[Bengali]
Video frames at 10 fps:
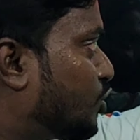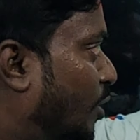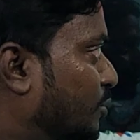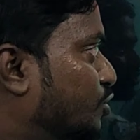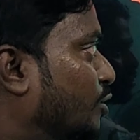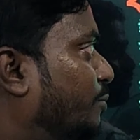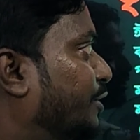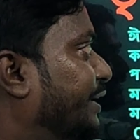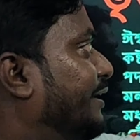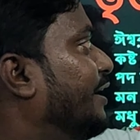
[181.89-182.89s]
সমস্ত
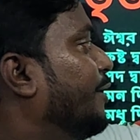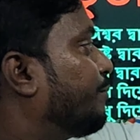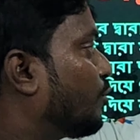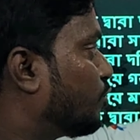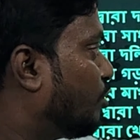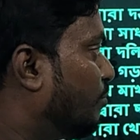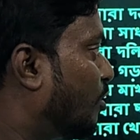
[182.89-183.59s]
পদের প্রথম